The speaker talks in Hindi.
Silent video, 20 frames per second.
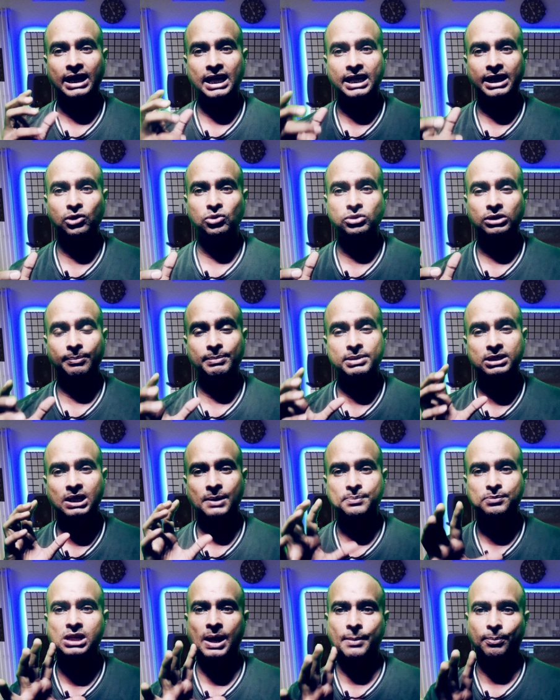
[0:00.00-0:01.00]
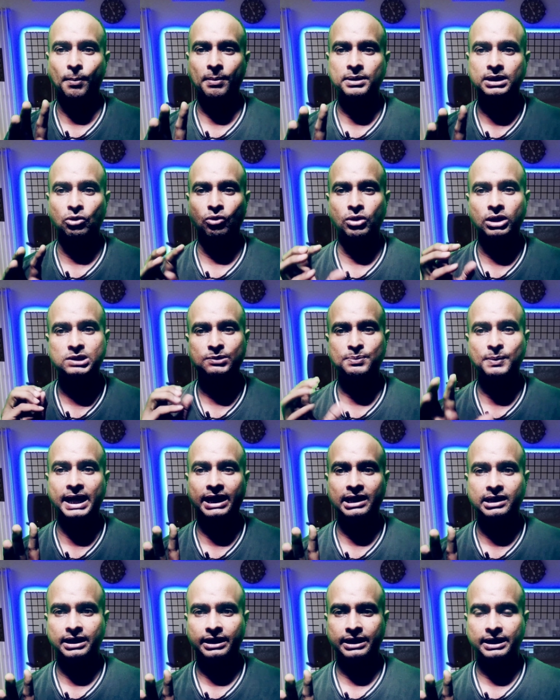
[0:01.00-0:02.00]
क्या नहीं होता है मैं सब चीज आपको बताऊंगा
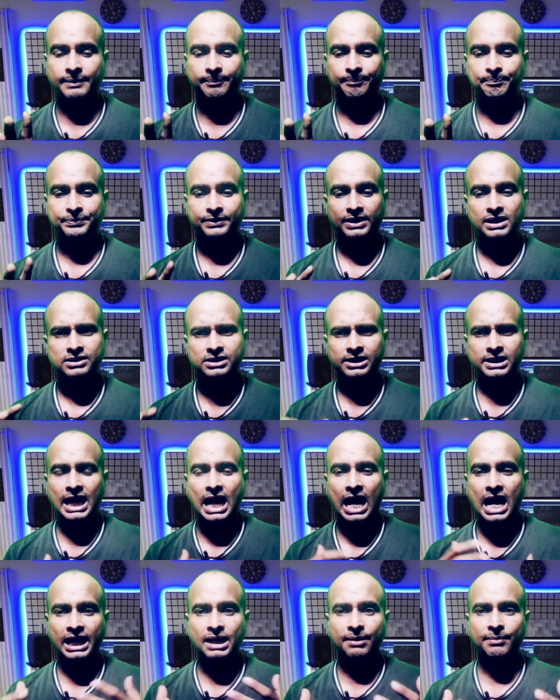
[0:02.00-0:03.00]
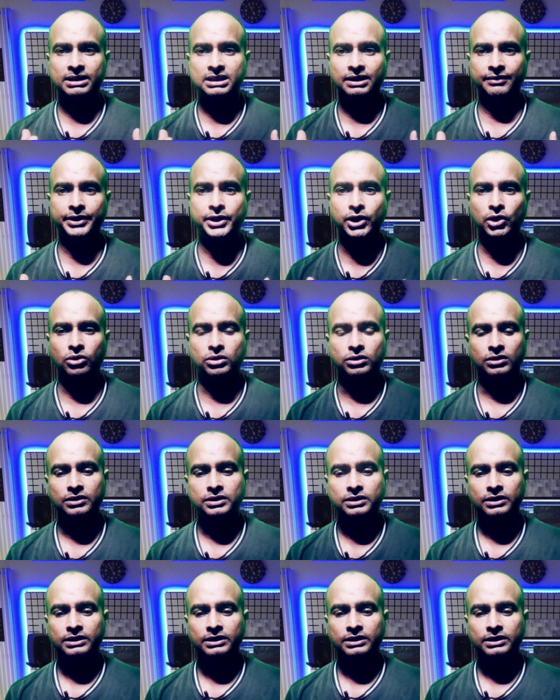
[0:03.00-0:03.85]
एक्सप्लेन करके चलिए आगे बढ़ते हैं वीडियो को